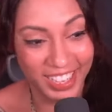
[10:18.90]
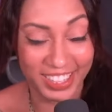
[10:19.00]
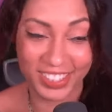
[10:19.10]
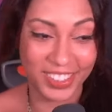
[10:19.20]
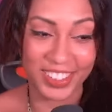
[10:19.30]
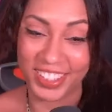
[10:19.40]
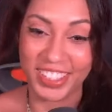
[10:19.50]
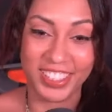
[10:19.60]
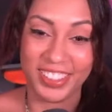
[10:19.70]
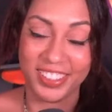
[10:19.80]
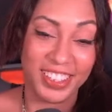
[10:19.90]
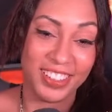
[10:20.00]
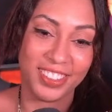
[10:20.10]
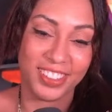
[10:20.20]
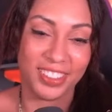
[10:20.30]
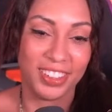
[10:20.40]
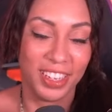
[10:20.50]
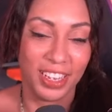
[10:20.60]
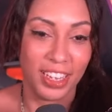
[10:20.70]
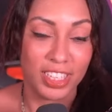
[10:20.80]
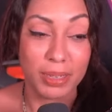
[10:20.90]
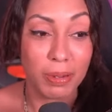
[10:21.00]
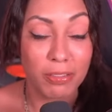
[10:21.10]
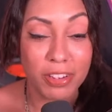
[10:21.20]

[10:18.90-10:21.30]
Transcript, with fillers: Je, je, ouais, non, je, je sais pas.